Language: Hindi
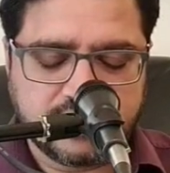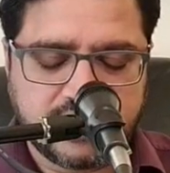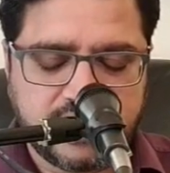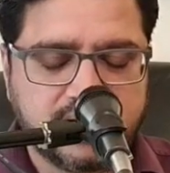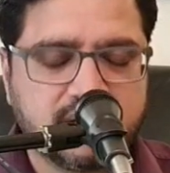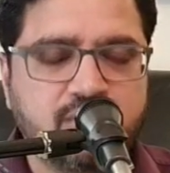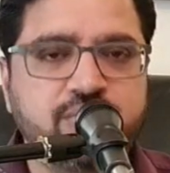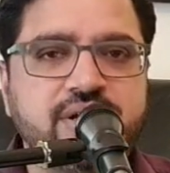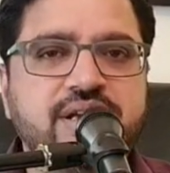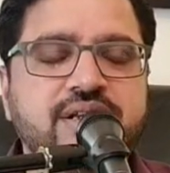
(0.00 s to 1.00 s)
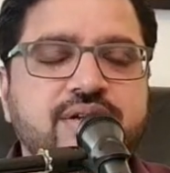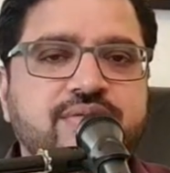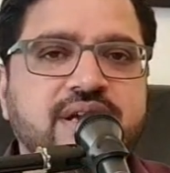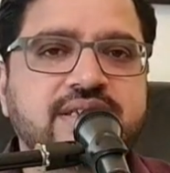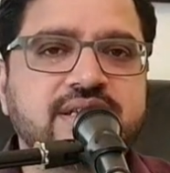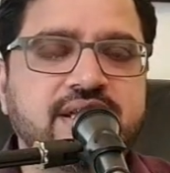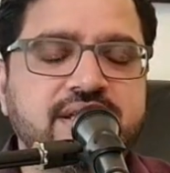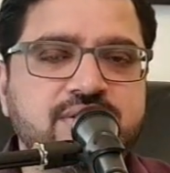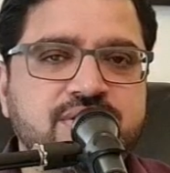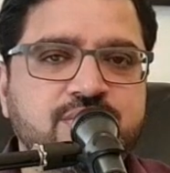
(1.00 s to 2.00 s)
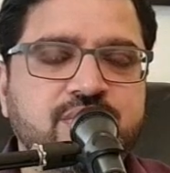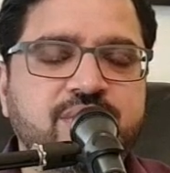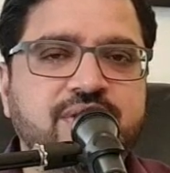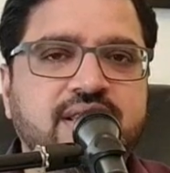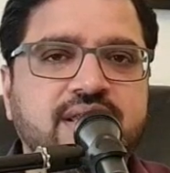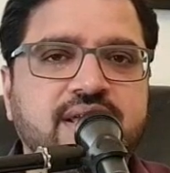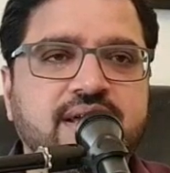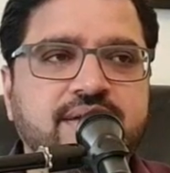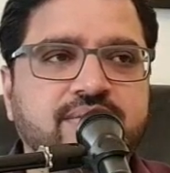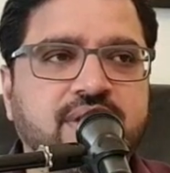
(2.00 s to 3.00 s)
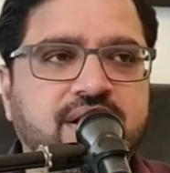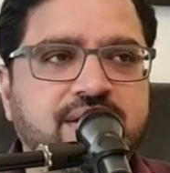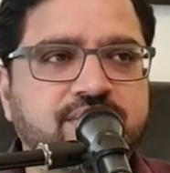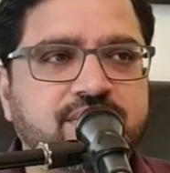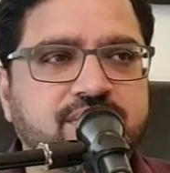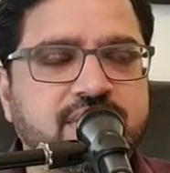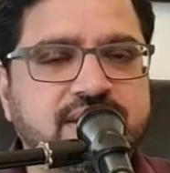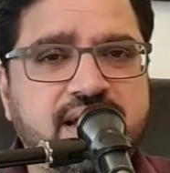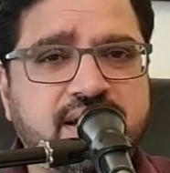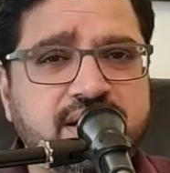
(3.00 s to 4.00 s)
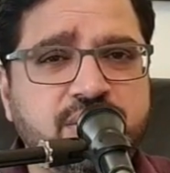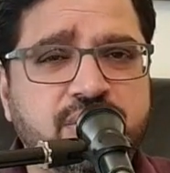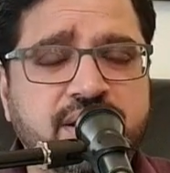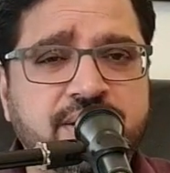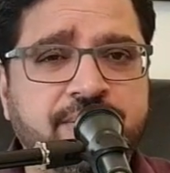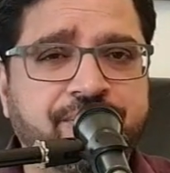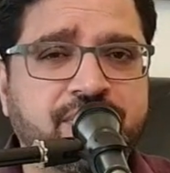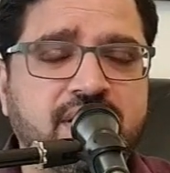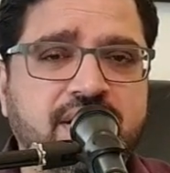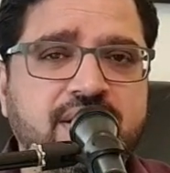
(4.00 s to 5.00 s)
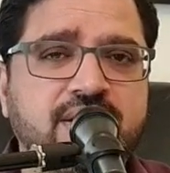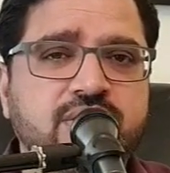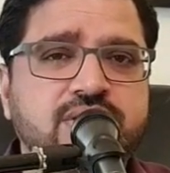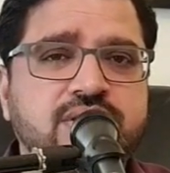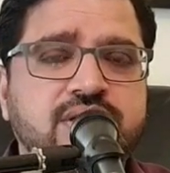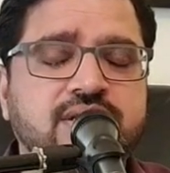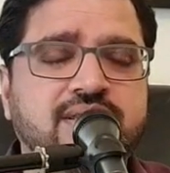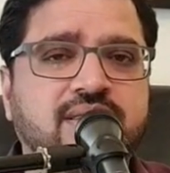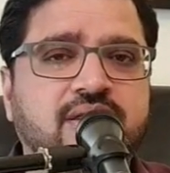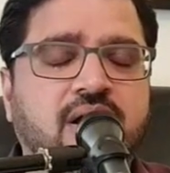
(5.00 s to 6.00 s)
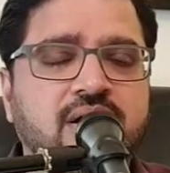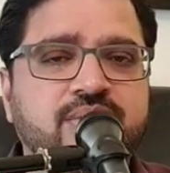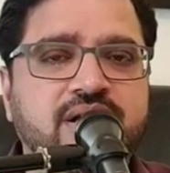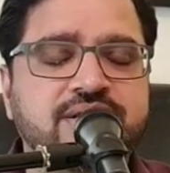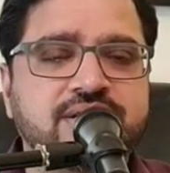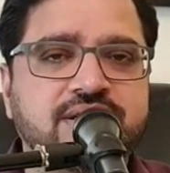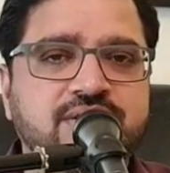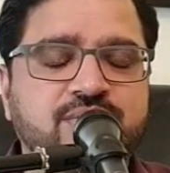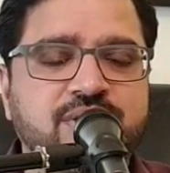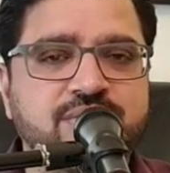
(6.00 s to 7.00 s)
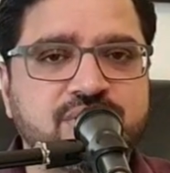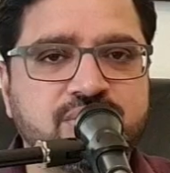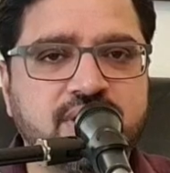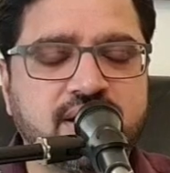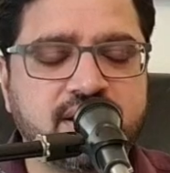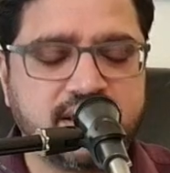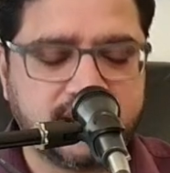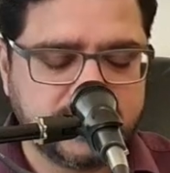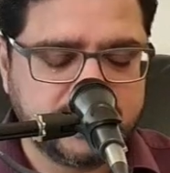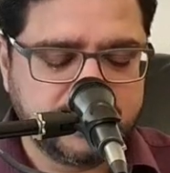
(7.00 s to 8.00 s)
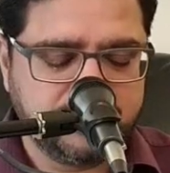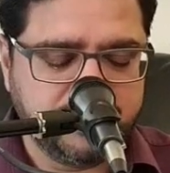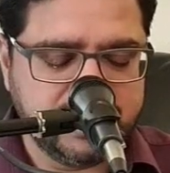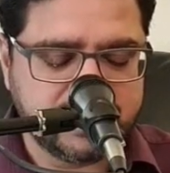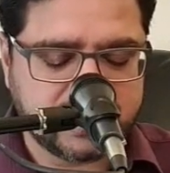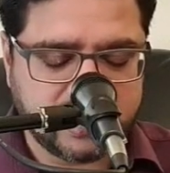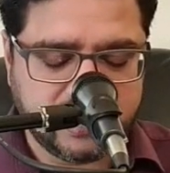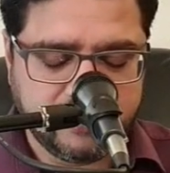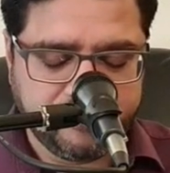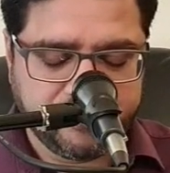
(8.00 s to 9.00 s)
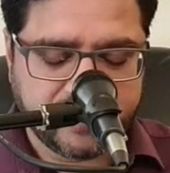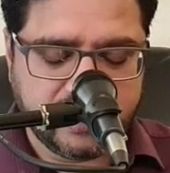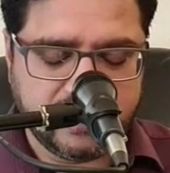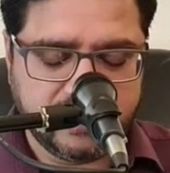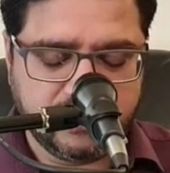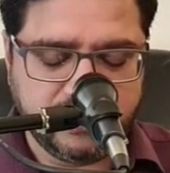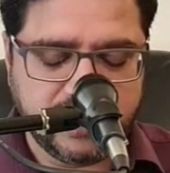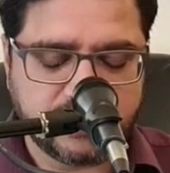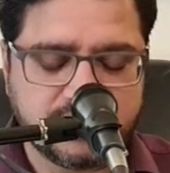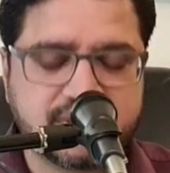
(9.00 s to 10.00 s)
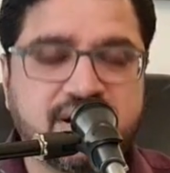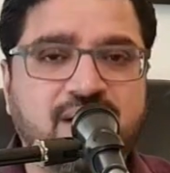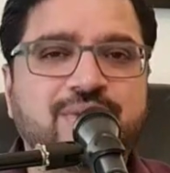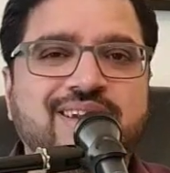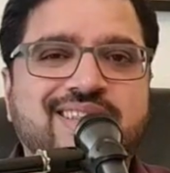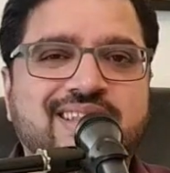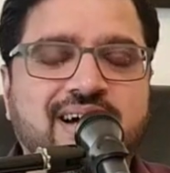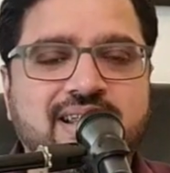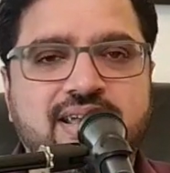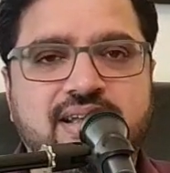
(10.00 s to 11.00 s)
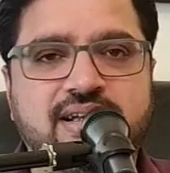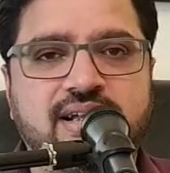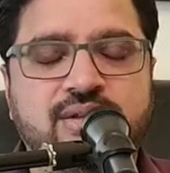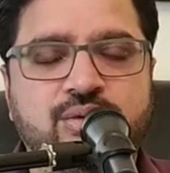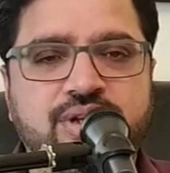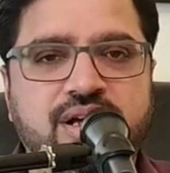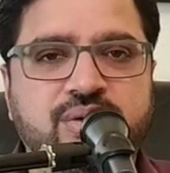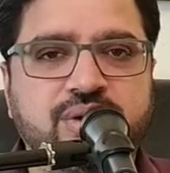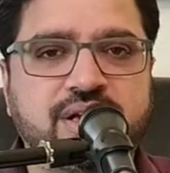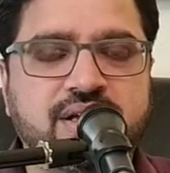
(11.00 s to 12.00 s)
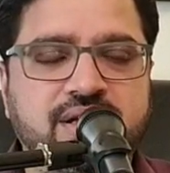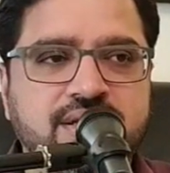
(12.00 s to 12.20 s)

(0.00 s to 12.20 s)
क्या कोविड की जो वैक्सीन है ये उस उम्र में आती है एग्जैक्टली exactly तो नहीं लेकिन उस थाट प्रोसेस के ज़ुमरे में ज़रूर आती है मीन्स के दुनिया को इस काम के लिए तैयार किया जा रहा है दुनिया को एक